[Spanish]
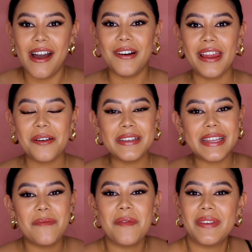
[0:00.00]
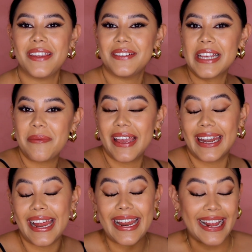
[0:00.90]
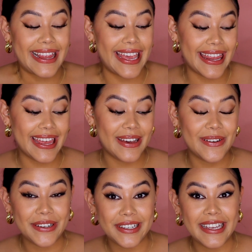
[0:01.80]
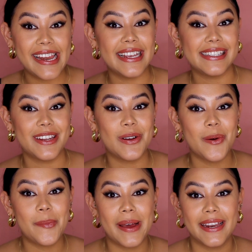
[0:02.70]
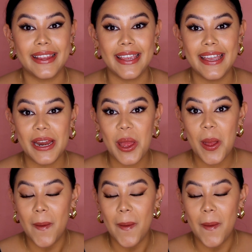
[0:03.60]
Hola, ¿cómo están? Bienvenidos a mi canal. El día de hoy les quiero compartir